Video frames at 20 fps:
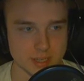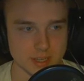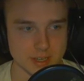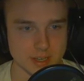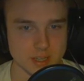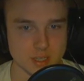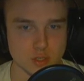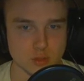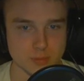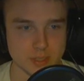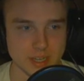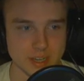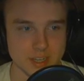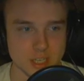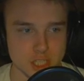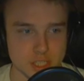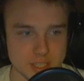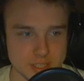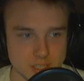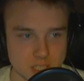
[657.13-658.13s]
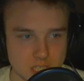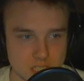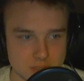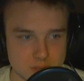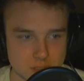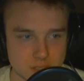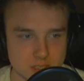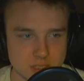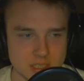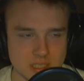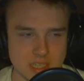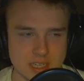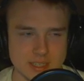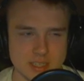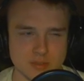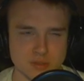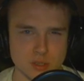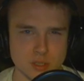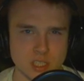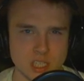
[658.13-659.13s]
Er ist schon wieder ein stärker geworden. Ist ja
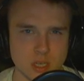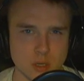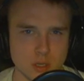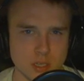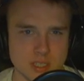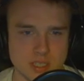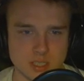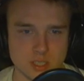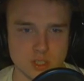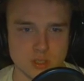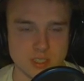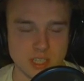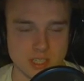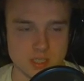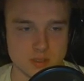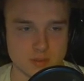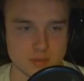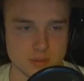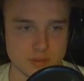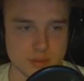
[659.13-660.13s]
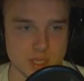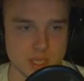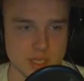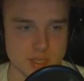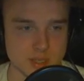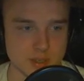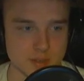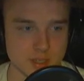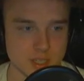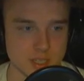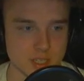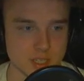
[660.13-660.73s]
letzte Folge auch. Jetzt hat er schon 56.